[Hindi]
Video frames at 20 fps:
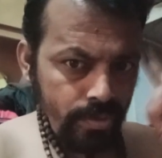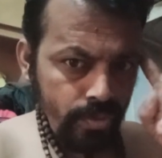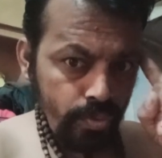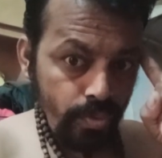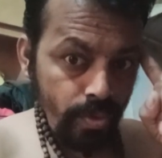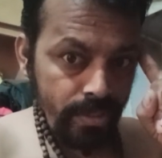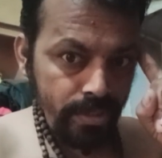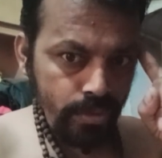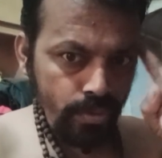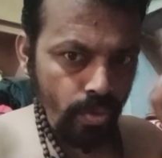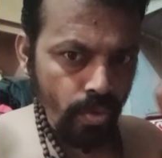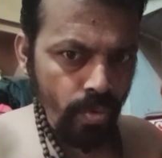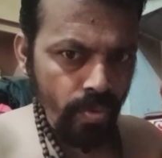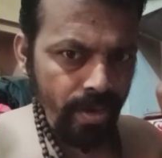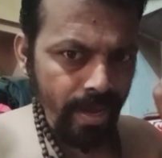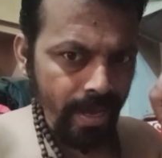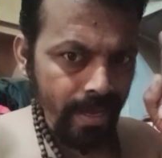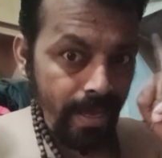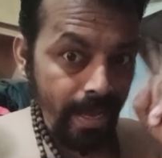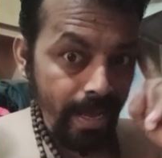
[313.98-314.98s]
स्वस्थ
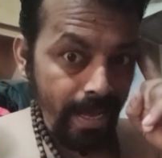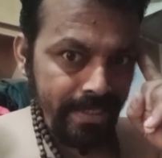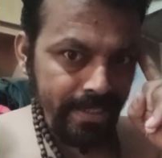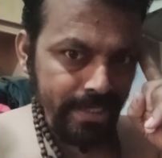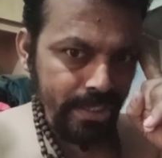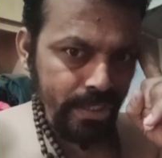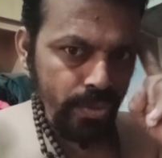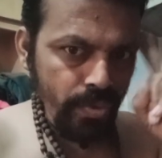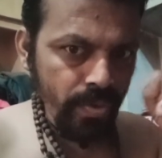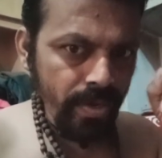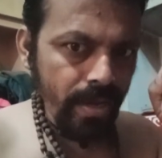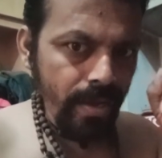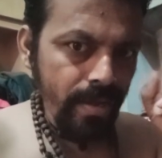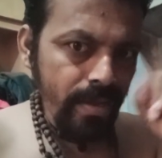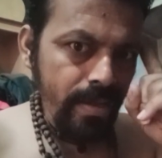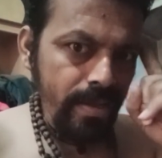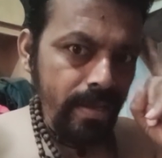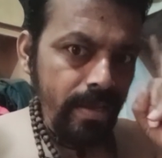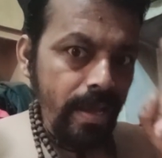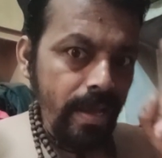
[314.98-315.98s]
होना अच्छी होना
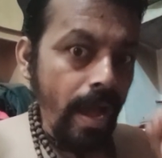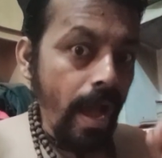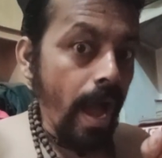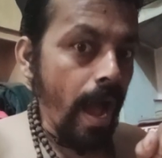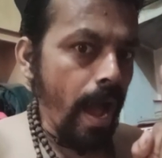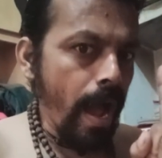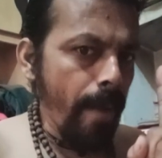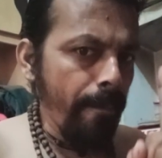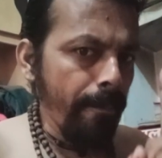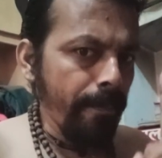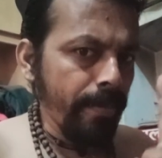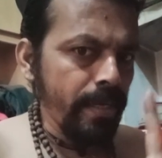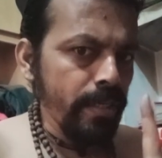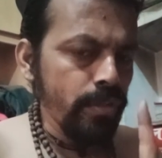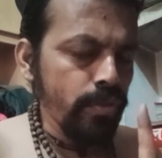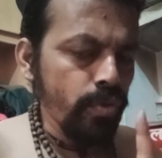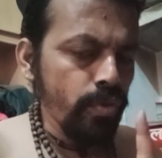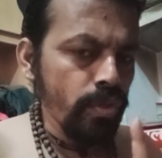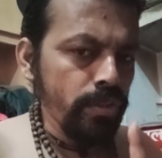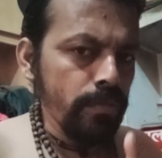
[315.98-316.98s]
आपकी
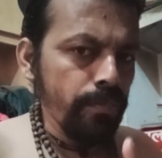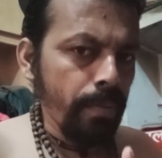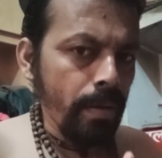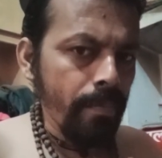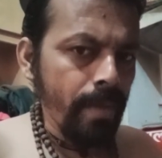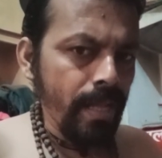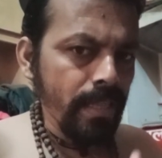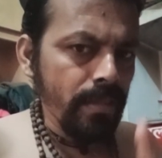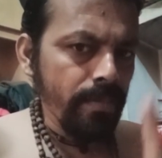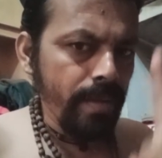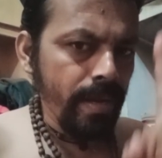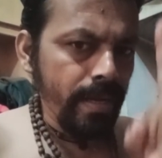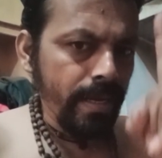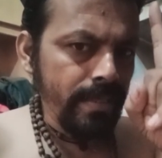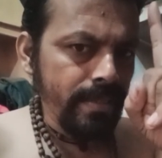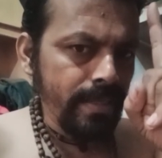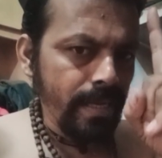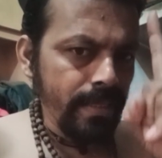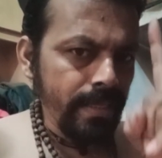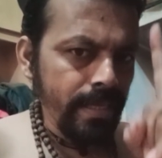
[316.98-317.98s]
सोच परमात्मा के
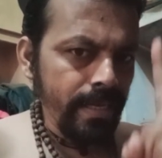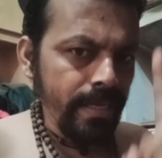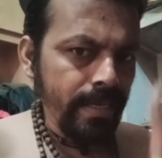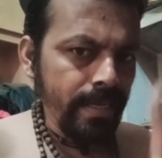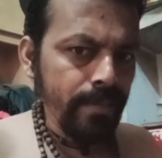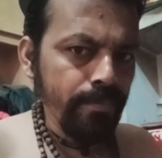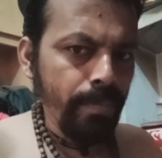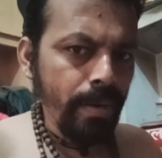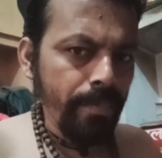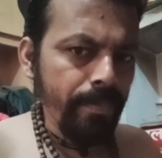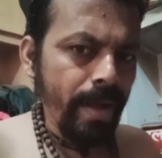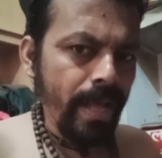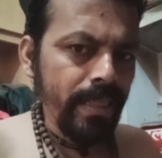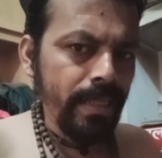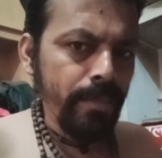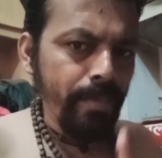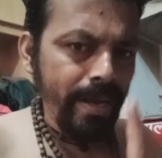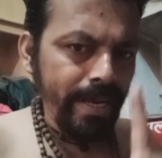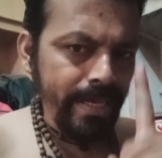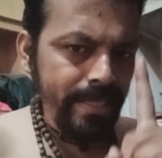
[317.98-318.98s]
साथ एक
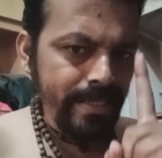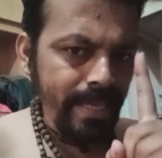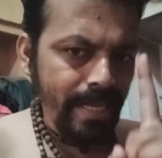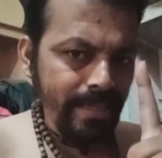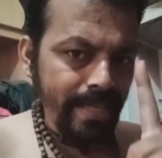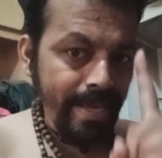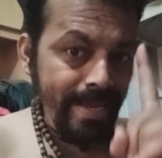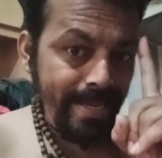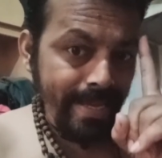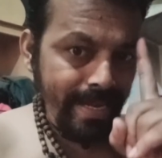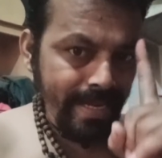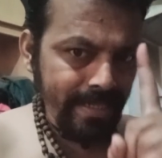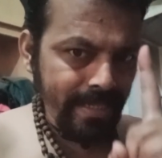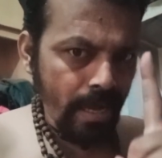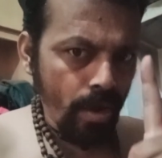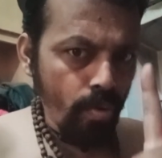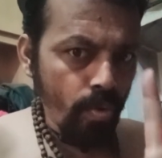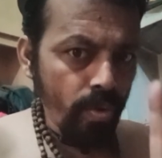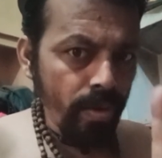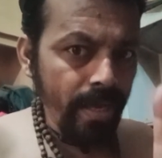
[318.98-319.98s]
परमात्मा के साथ
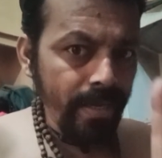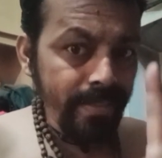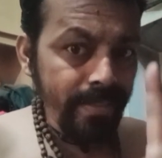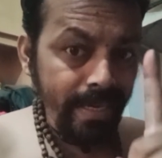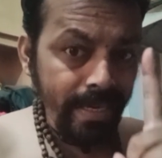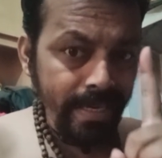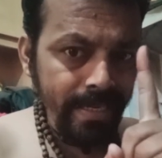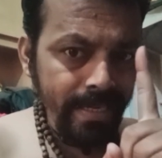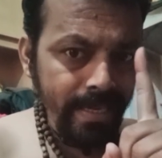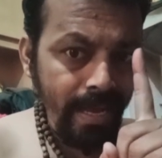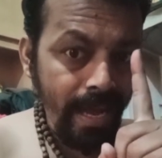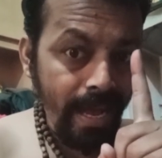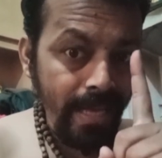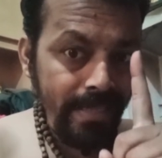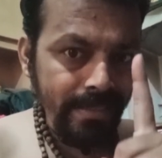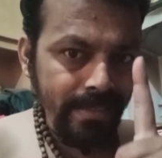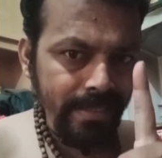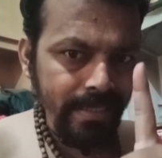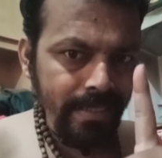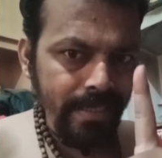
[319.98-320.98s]
एकता होना यही
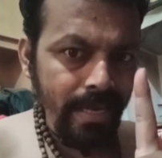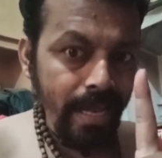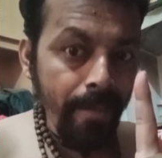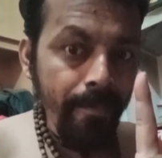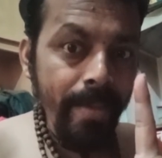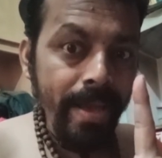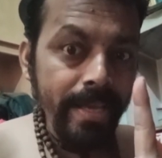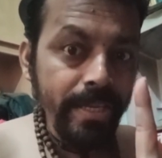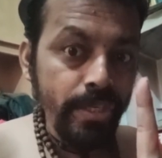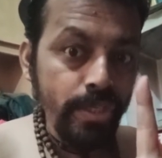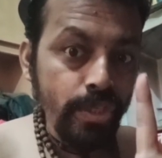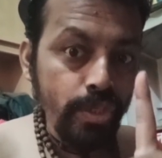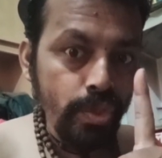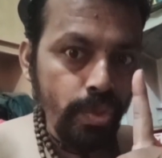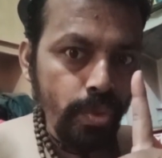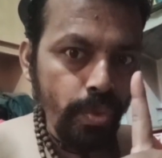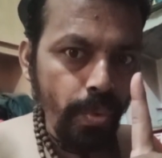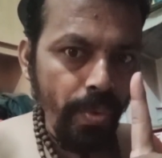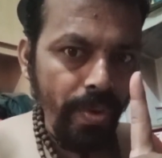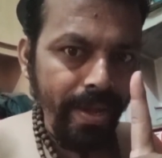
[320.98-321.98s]
असल में
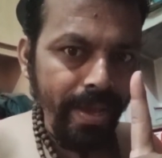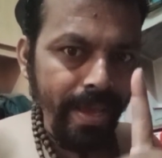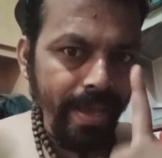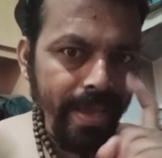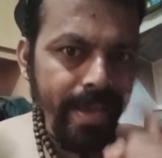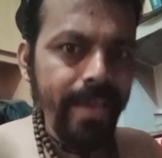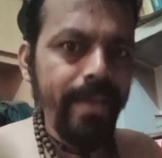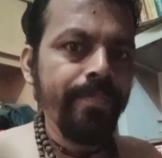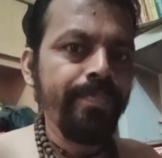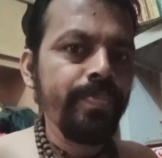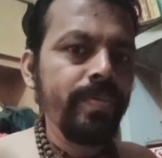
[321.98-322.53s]
योग है